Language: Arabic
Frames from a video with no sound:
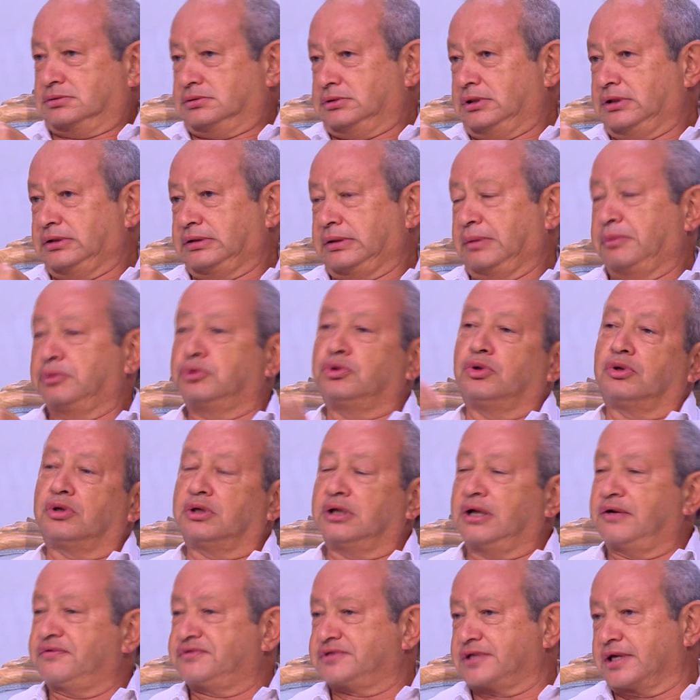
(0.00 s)
انت بتضر
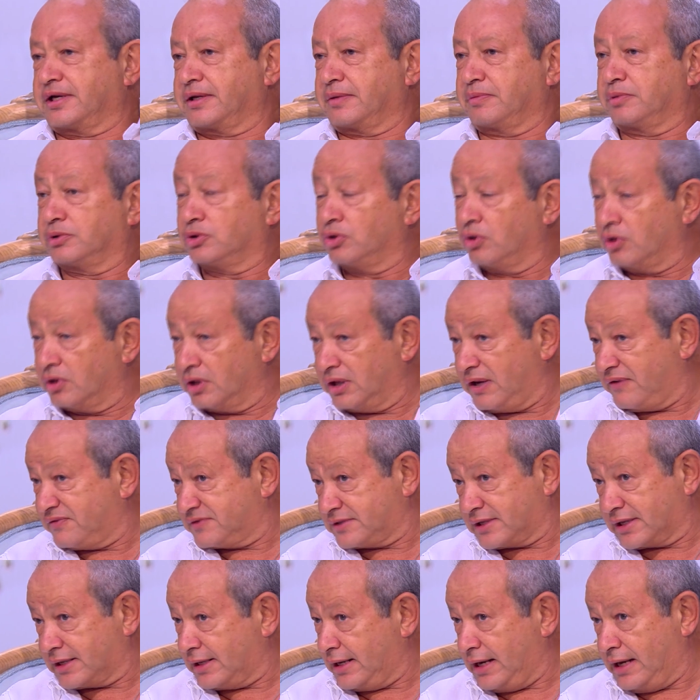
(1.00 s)
بلدك نفسك بتضر
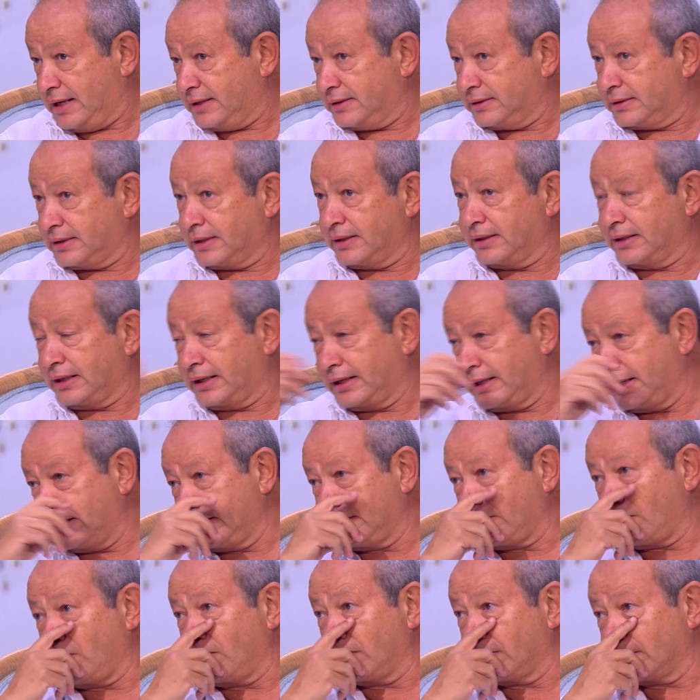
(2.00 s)
نفسك لا انت
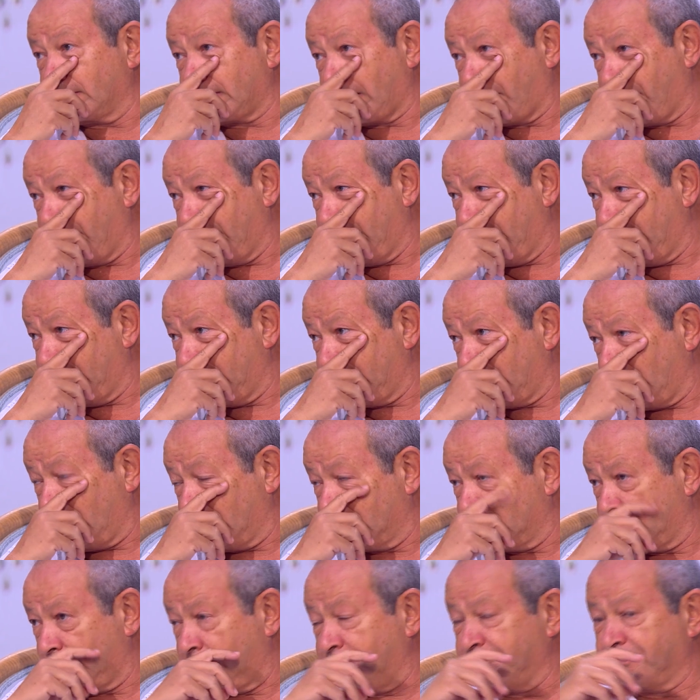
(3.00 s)
يعني هو كمان
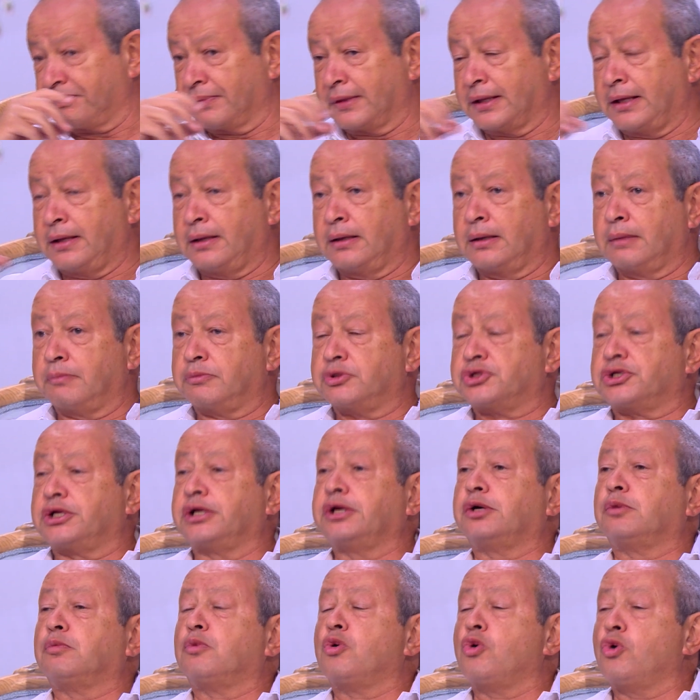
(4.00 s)
النهارده مش
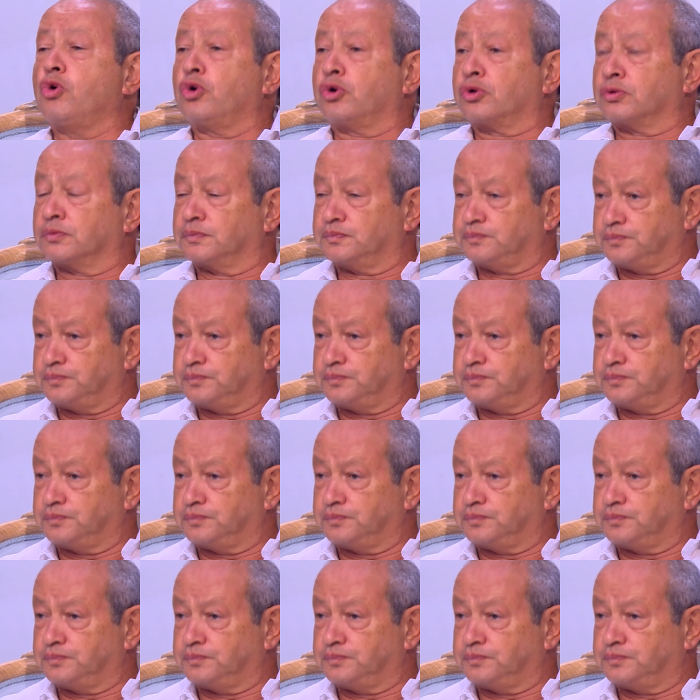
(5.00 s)
ليه جمهور